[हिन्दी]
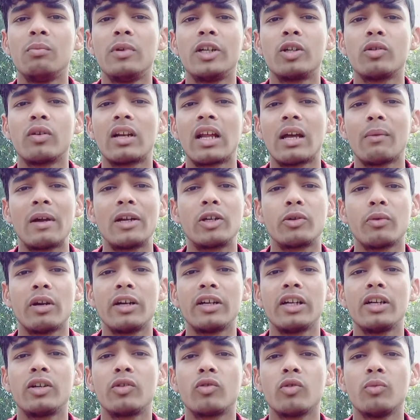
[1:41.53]
कंप्लीट हो रहा है भाई
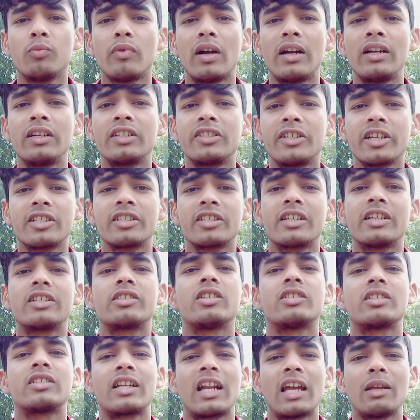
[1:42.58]
ट्वेंटी के
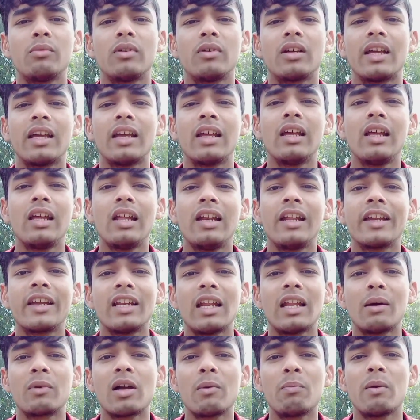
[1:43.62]
सब्सक्राइबर है
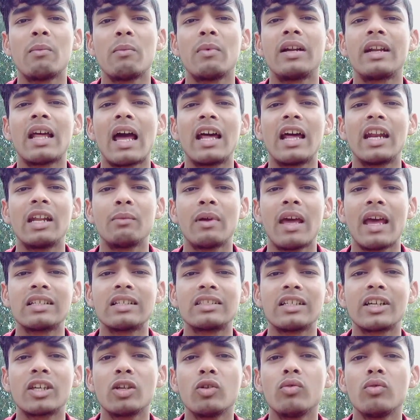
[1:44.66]
लेकिन आपका पेमेंट आने में
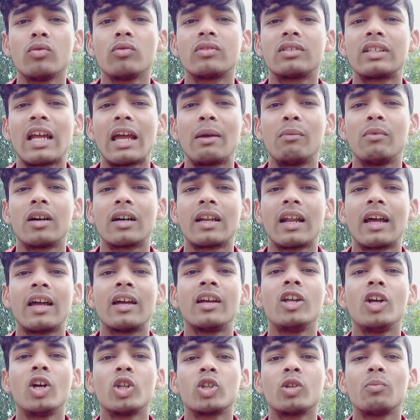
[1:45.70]
ऐसा क्यों टाइम लग रहा है
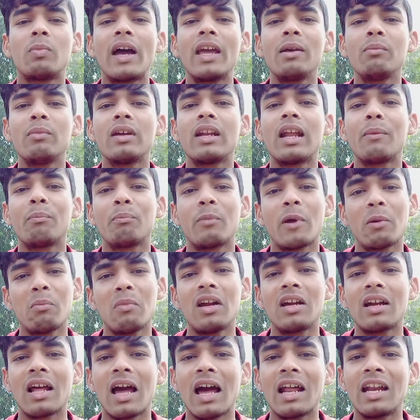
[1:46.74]
तो भाई मेरा
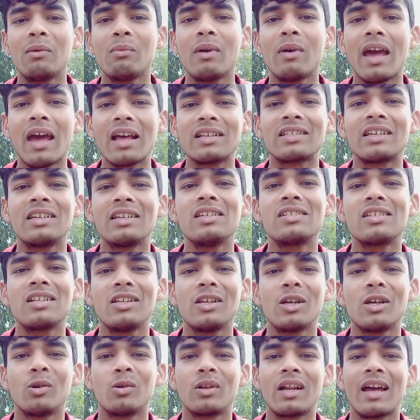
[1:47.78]
पेमेंट आने में ऐसा
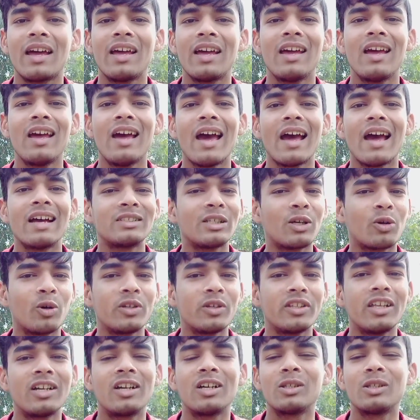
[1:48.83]
इसलिए हो रहा है ऐसा
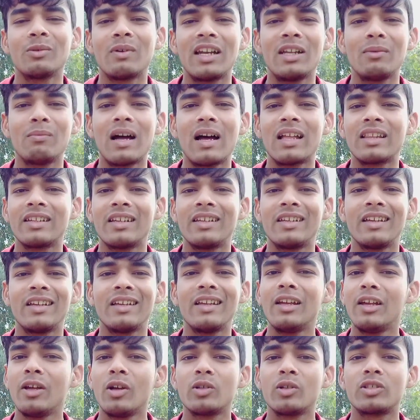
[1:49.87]
कोई दिक्कत वाली बात नहीं है
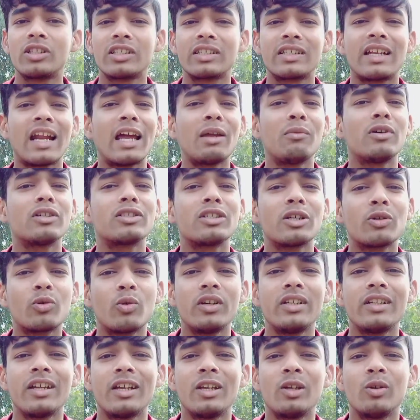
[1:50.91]
सब्सक्राइबर से
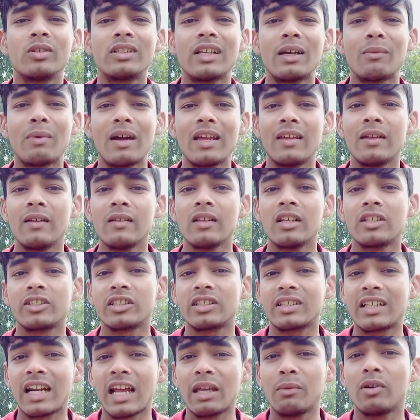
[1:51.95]
कोई नहीं होता है भाई
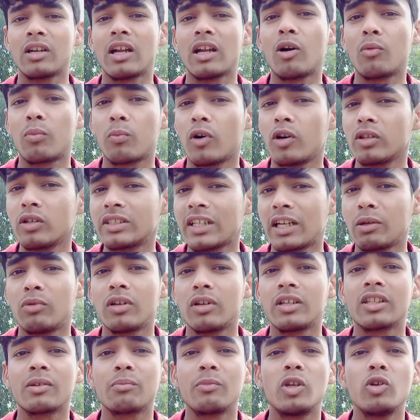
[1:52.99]
सब्सक्राइबर और बहुत सारे बोल
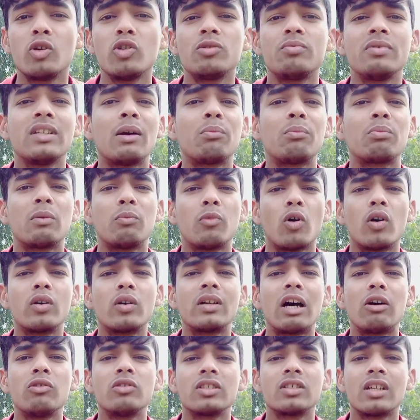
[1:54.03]
रहे थे व्यूज़ भी आपका बहुत
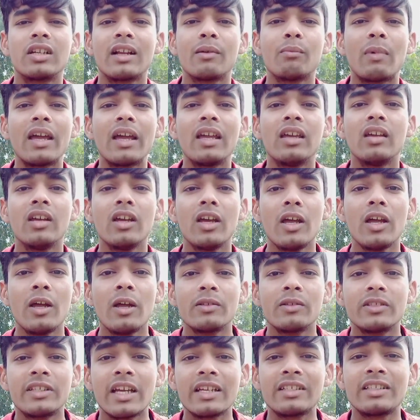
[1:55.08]
डाउन चल रहा है भाई
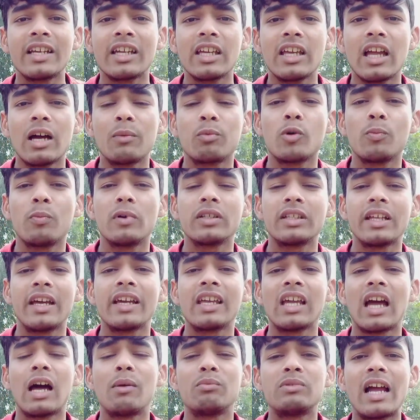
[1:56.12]
जैसा कि आपको पता है
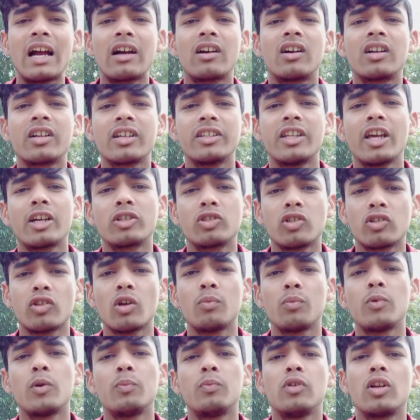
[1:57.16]
कि आप जा करके देख सकते
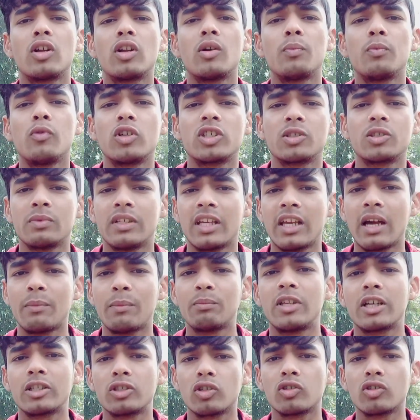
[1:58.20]
हो पॉपुलर अपलोड्स में ये आप
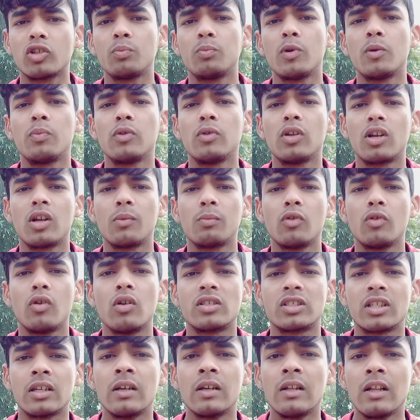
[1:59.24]
देख सकते हो पॉपुलर
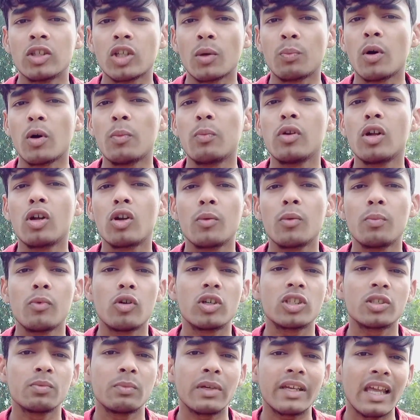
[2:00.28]
अपलोड्स तो पॉपुलर
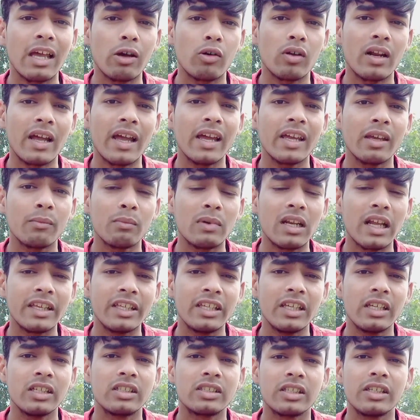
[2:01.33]
अपलोड्स में क्या हो रहा है कि मेरा
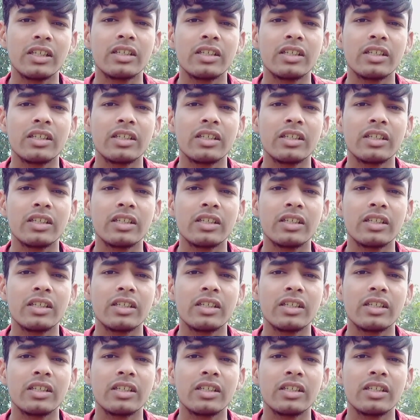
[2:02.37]
इस